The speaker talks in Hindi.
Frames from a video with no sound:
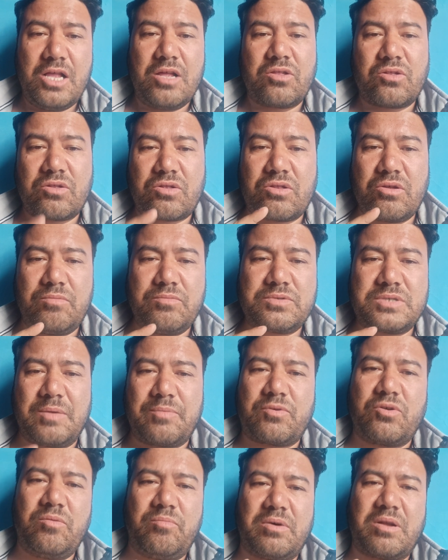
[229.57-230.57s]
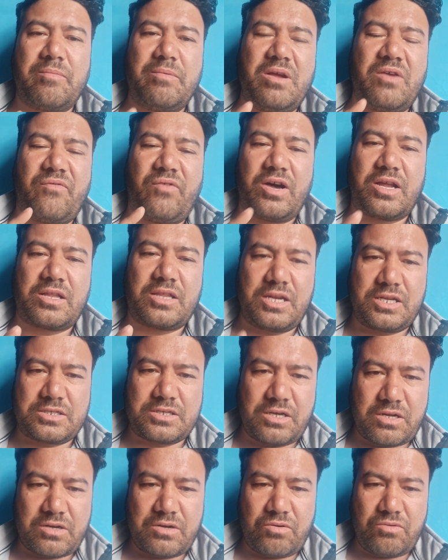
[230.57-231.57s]
तो तुम सब के ऊपर मैं एफ दर्ज
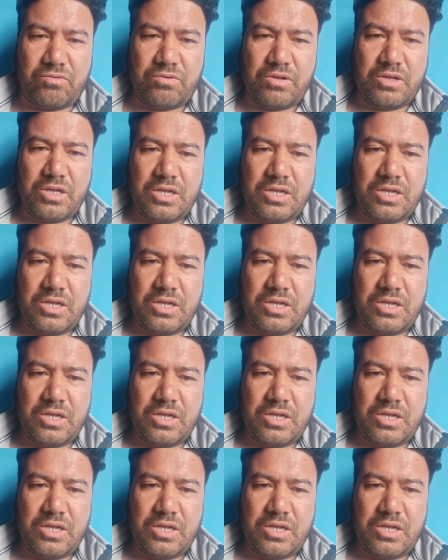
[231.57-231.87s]
कर रहा हूँ